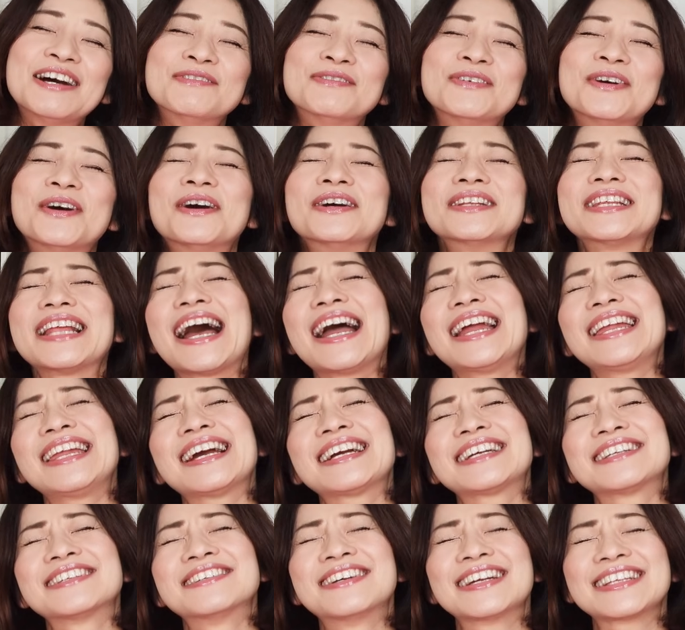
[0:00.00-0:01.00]
もう
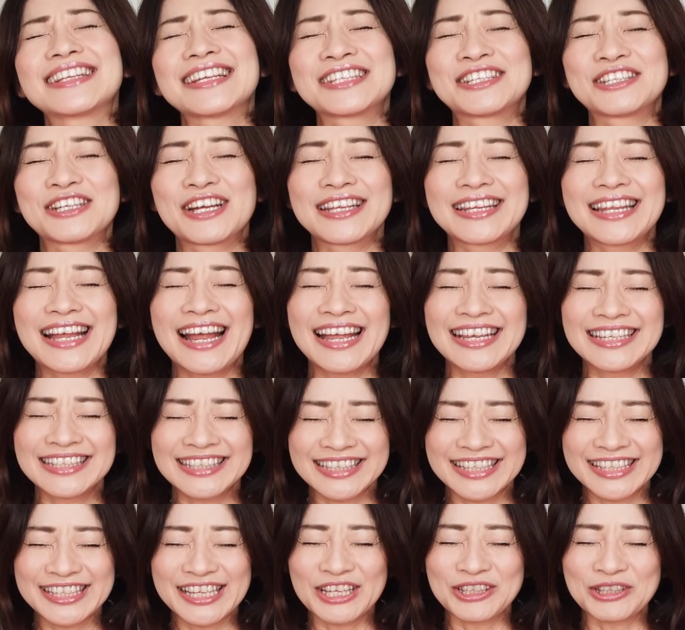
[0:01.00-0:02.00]
ダイヤくん私は大
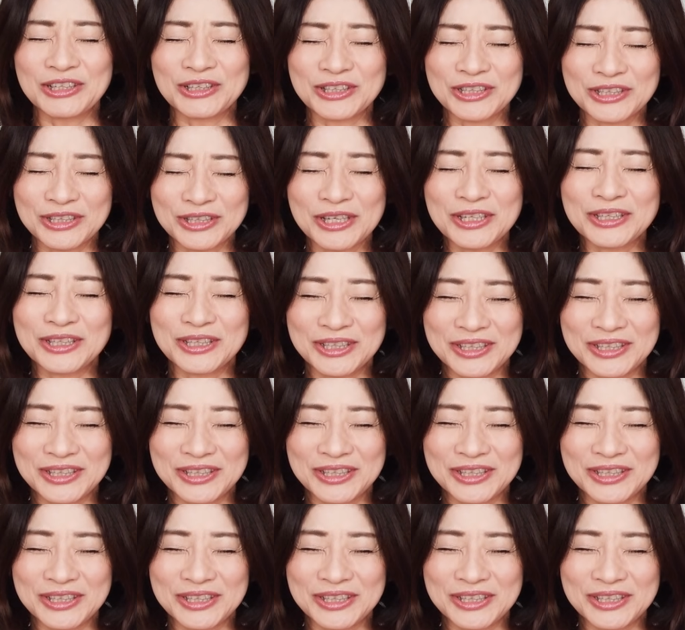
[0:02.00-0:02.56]
好きだとずっとずっ